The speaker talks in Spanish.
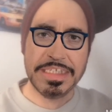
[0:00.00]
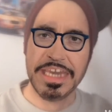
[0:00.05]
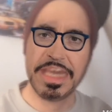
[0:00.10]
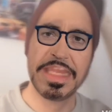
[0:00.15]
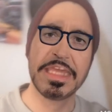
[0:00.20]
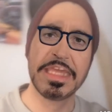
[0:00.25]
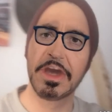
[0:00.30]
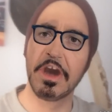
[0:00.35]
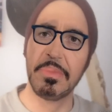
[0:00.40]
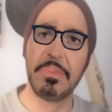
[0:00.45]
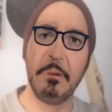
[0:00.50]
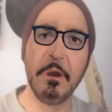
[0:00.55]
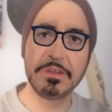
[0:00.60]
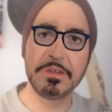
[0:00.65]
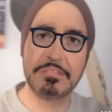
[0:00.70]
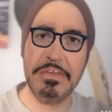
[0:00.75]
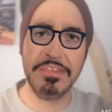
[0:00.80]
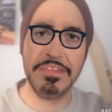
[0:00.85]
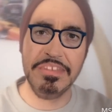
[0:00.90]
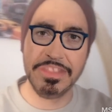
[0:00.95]
El hijo
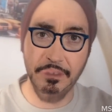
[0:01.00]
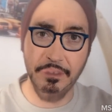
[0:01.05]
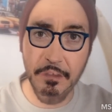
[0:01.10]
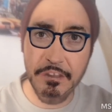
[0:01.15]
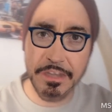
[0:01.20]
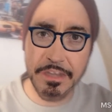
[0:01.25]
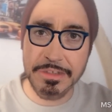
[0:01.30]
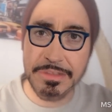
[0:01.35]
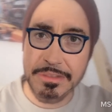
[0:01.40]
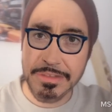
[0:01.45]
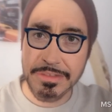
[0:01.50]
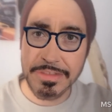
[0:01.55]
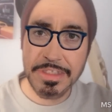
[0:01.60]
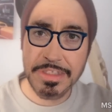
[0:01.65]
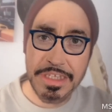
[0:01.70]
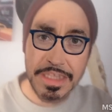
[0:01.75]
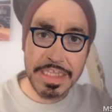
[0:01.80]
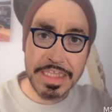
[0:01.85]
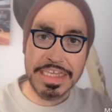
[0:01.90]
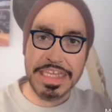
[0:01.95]
puta de Thor.
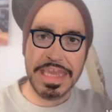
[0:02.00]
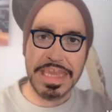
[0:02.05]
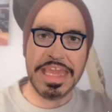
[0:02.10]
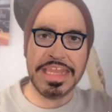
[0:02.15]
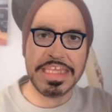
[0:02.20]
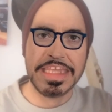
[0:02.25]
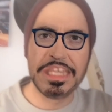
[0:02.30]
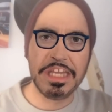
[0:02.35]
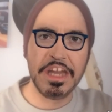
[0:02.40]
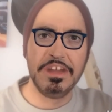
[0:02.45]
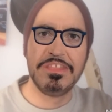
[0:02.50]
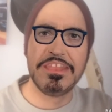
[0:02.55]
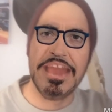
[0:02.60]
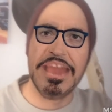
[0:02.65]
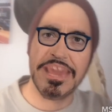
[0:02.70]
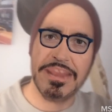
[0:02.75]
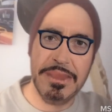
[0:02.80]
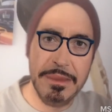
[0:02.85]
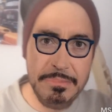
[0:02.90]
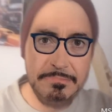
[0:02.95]
El hijo de
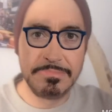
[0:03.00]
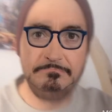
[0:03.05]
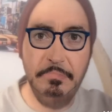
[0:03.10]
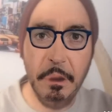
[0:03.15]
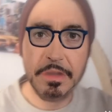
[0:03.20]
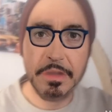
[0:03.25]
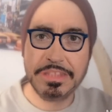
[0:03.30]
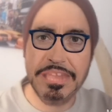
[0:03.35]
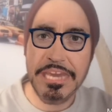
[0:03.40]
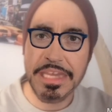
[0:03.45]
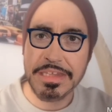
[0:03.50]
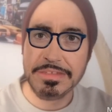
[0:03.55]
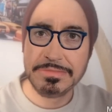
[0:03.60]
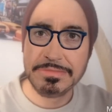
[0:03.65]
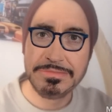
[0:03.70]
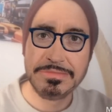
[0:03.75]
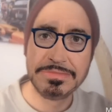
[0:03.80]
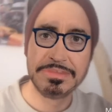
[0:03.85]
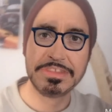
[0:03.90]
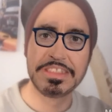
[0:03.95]
la gran puta.
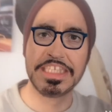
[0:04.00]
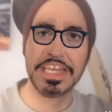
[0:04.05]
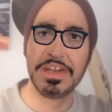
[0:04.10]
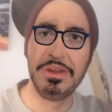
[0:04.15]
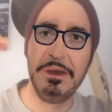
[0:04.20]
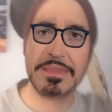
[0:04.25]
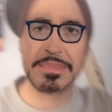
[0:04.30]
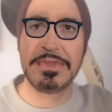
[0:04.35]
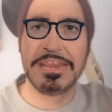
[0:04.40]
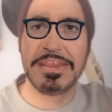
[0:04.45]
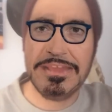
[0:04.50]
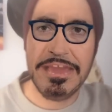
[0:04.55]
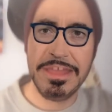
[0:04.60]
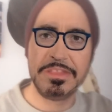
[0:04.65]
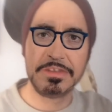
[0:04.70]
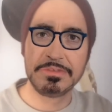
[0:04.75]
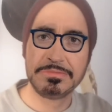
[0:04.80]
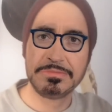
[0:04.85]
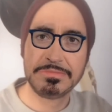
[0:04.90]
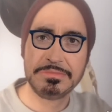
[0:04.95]
Se lo ha
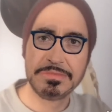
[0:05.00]
cargado.